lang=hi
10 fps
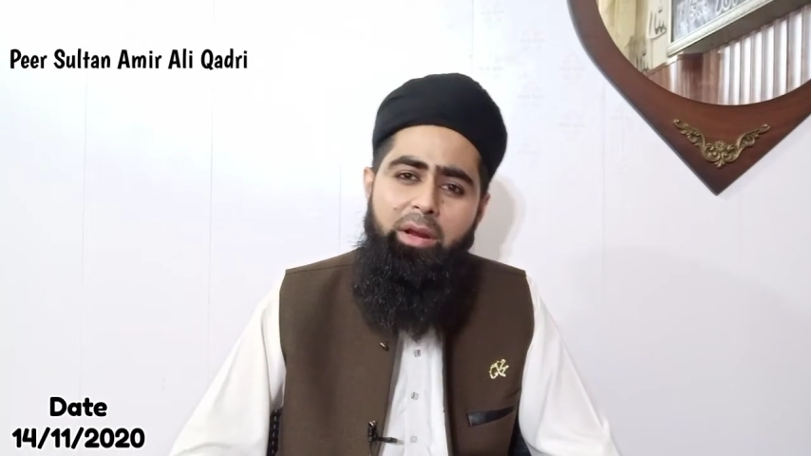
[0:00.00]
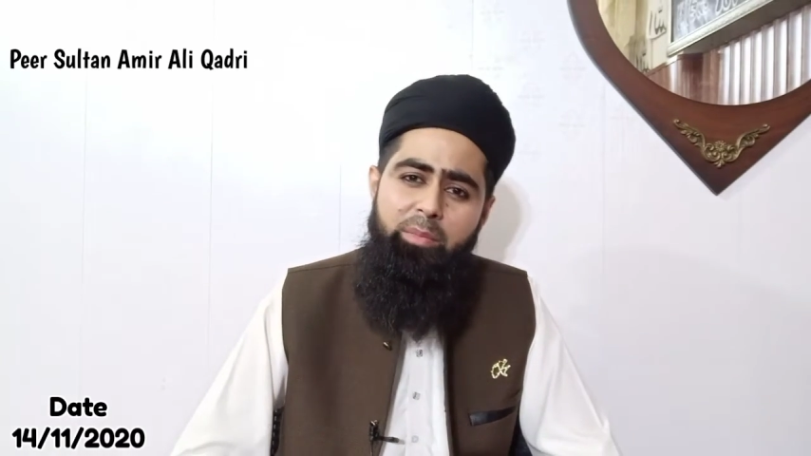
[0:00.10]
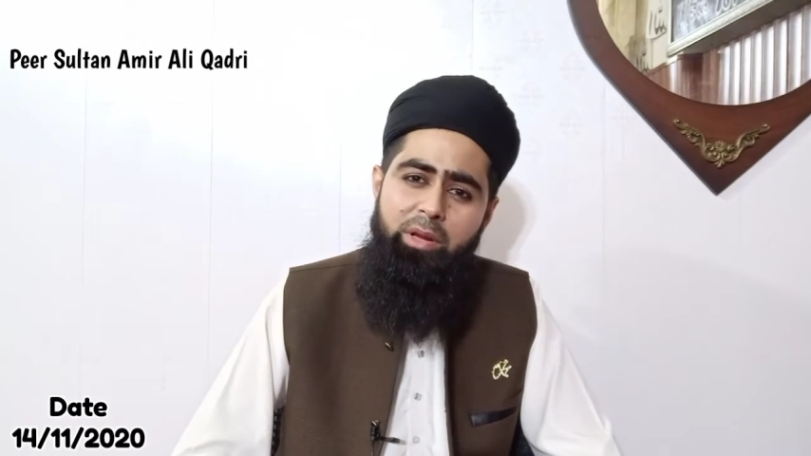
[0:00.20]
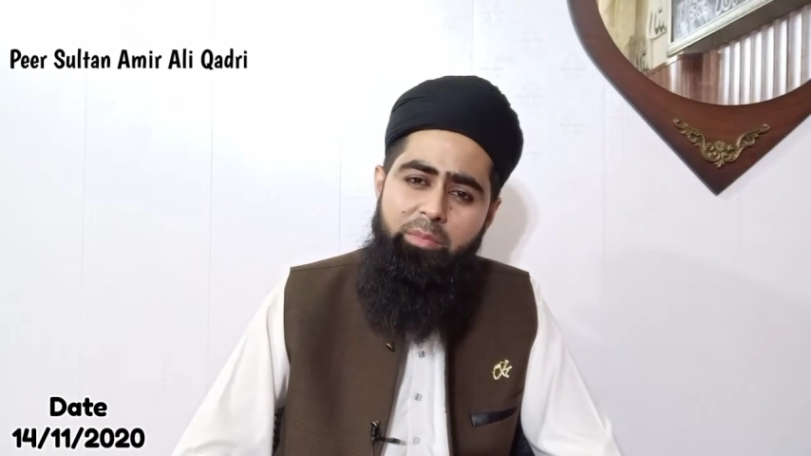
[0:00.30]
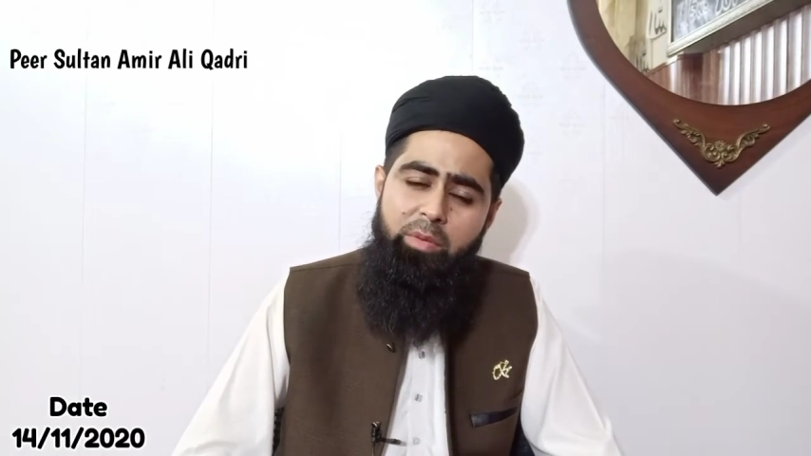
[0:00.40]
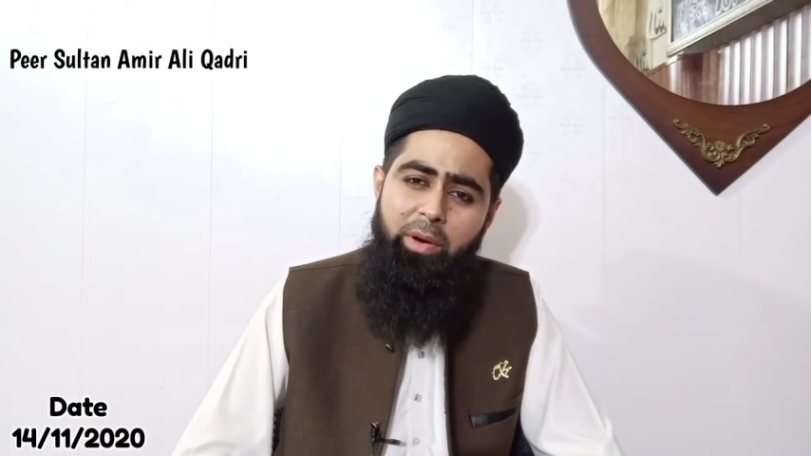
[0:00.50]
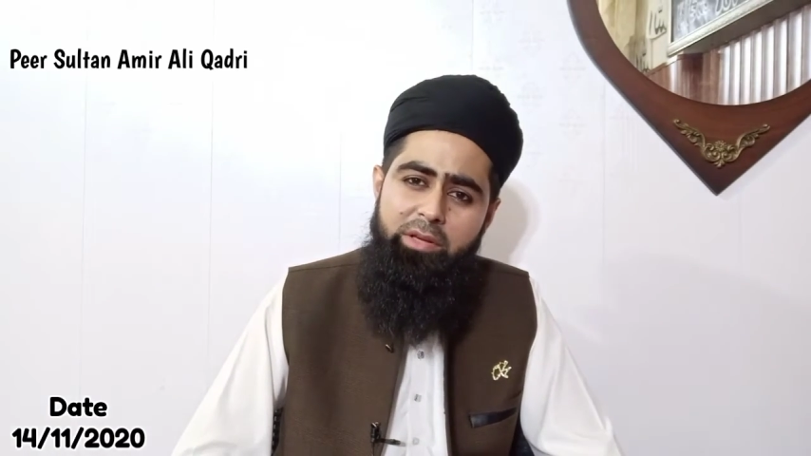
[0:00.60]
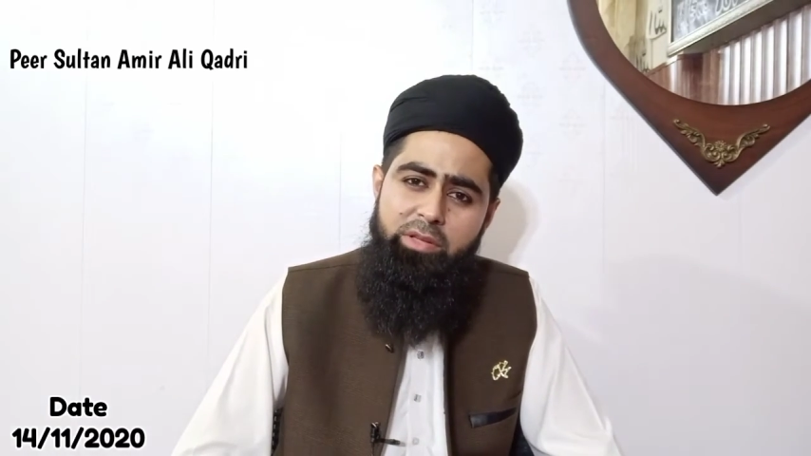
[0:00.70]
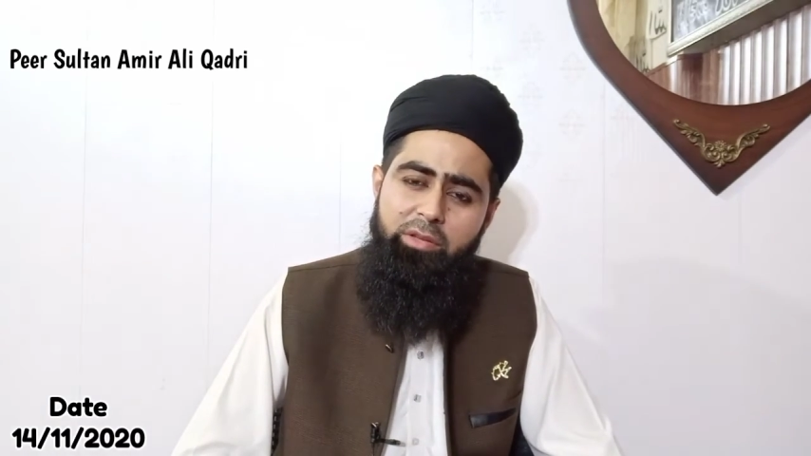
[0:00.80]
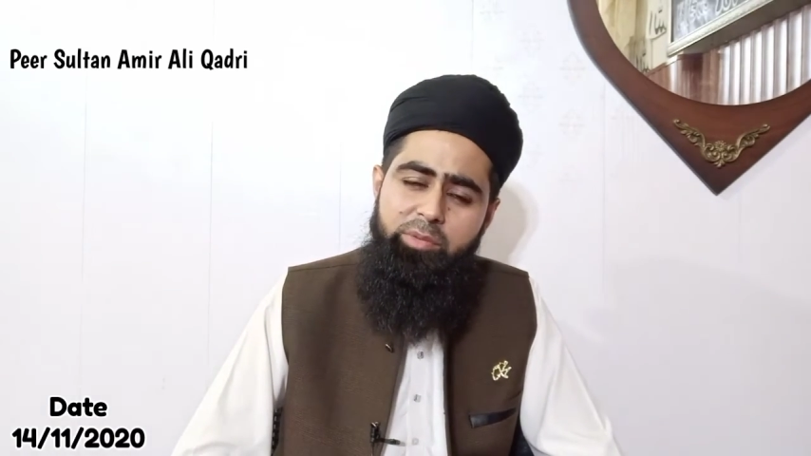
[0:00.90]
बारे में नबी
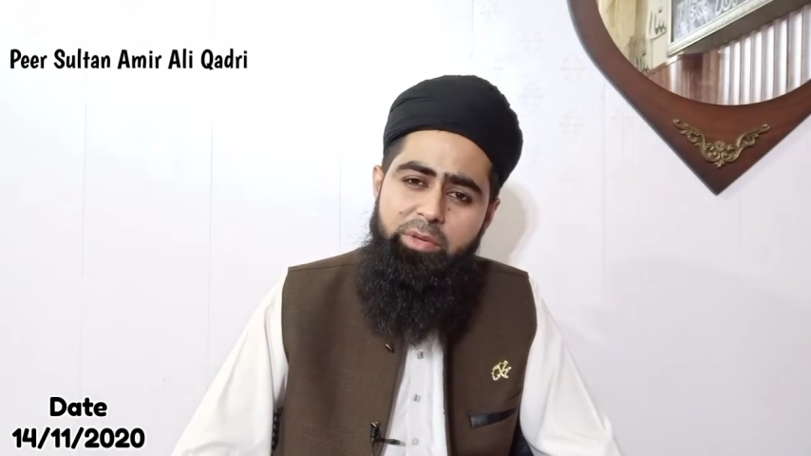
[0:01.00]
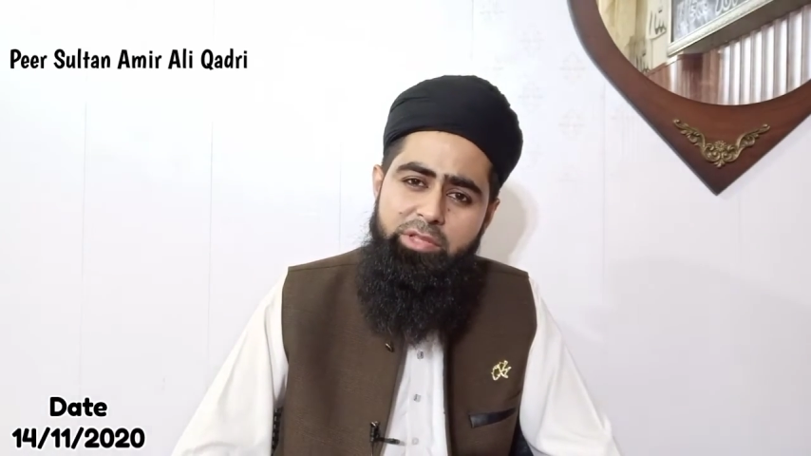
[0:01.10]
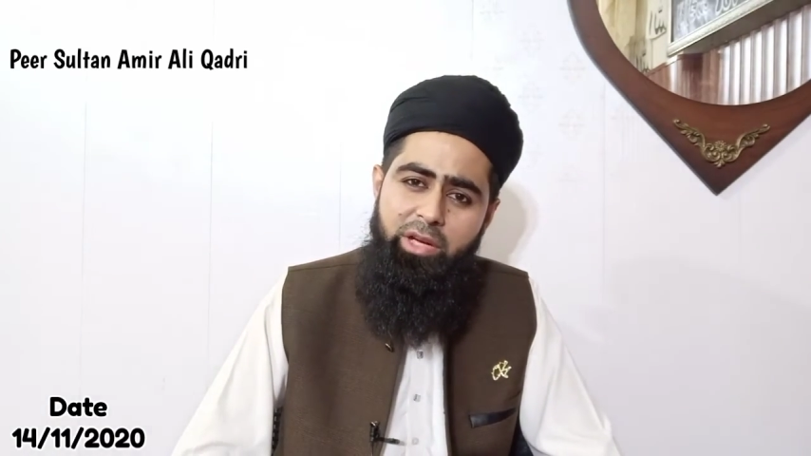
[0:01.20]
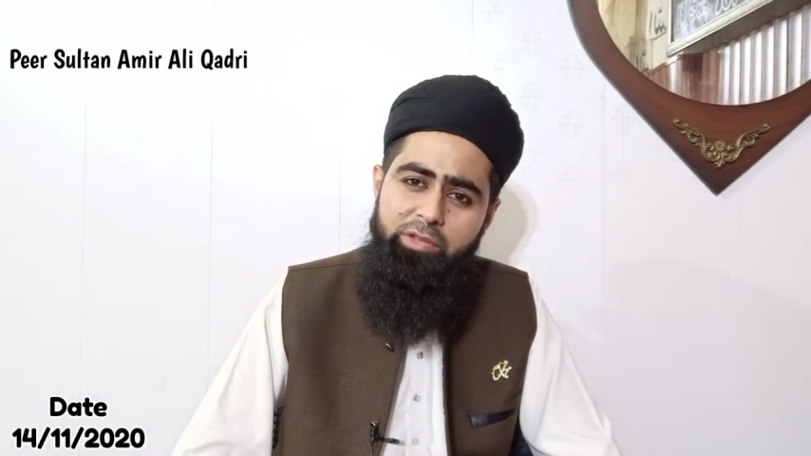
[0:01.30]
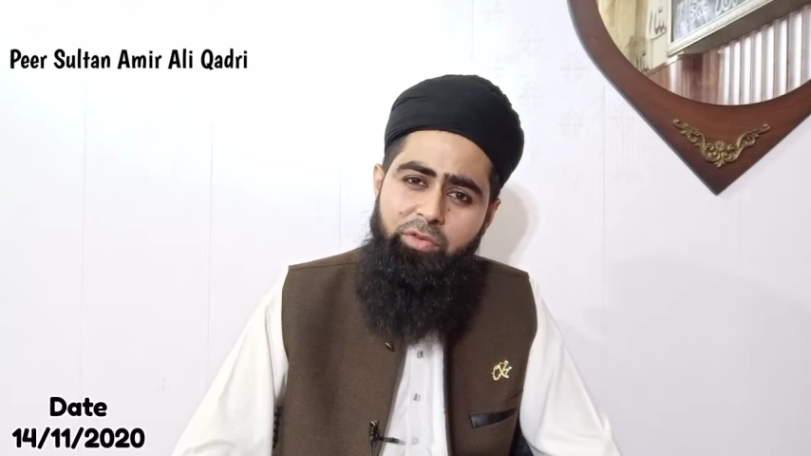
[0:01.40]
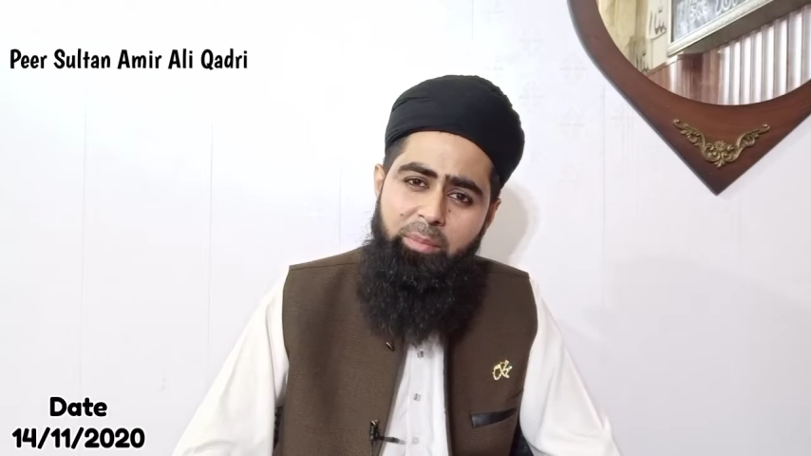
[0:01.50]
पाक वसल्लम ने शाद